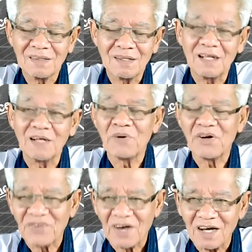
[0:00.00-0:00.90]
ถ้าเล่น
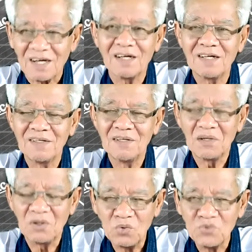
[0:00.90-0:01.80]
ภาษานะ
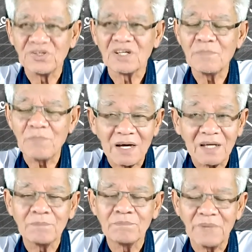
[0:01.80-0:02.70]
ลุงจะได้ไป
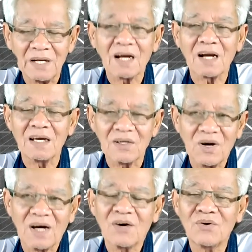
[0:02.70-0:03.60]
ไปได้ไกลก
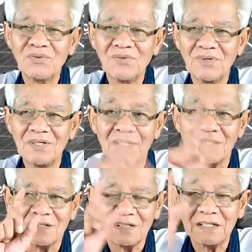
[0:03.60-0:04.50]
ว่าเขาหนึ่ง
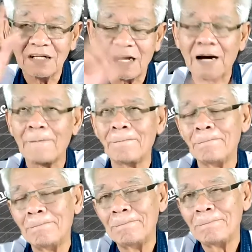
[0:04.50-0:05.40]
หนึ่ง
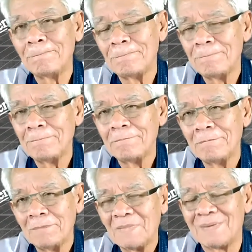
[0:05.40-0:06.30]

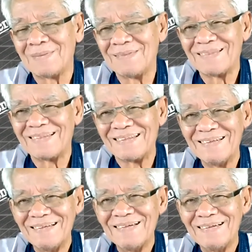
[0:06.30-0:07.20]

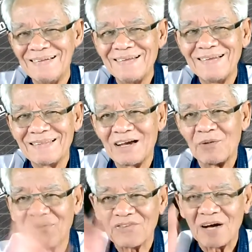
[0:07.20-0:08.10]
คำถ้า
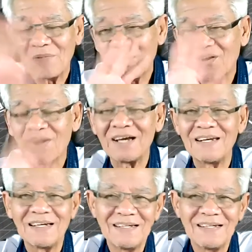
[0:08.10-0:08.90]
เอาภาษามาล้อกัน